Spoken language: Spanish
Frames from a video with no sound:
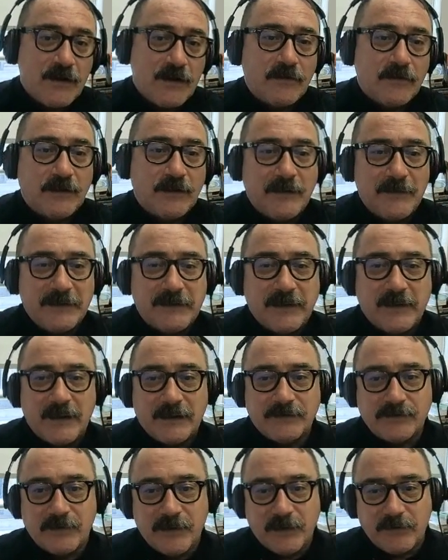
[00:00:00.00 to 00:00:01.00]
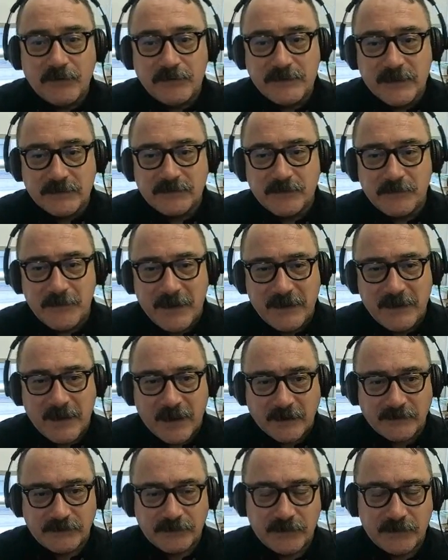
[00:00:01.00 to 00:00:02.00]
los límites de la zona industrial son más
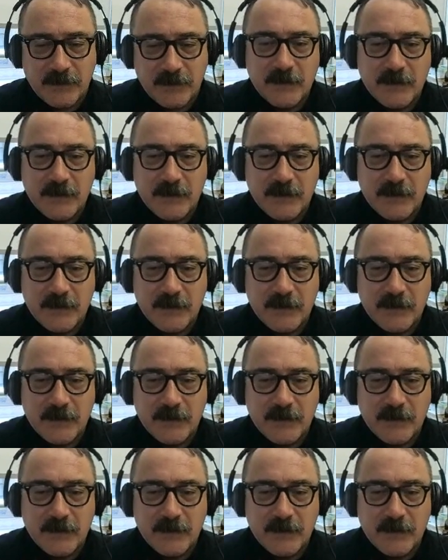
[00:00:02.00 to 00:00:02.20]
laxos.